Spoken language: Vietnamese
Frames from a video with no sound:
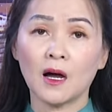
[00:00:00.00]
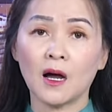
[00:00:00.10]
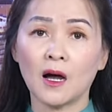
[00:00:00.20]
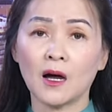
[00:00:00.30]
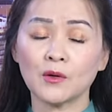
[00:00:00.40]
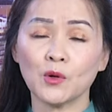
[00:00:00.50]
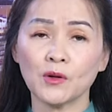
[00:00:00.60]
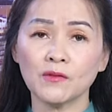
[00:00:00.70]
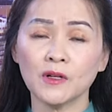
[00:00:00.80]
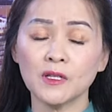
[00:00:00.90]
à,
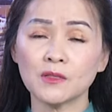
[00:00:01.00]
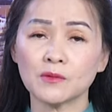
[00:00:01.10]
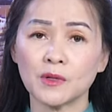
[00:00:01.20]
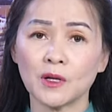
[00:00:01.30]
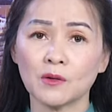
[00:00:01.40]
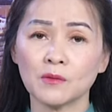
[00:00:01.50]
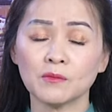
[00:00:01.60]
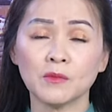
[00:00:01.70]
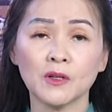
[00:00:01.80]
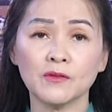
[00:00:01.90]
đối với Israel
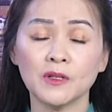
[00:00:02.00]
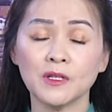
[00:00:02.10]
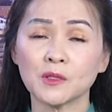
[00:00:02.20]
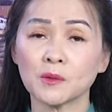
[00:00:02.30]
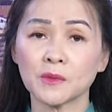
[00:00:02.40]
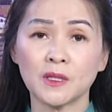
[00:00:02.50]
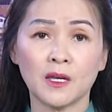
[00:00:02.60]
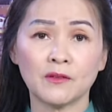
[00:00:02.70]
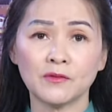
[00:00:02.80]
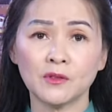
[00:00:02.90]
bởi vì trong thời
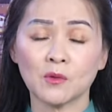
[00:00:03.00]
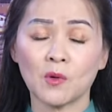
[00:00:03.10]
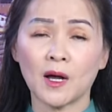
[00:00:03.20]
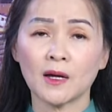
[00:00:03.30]
gian vừa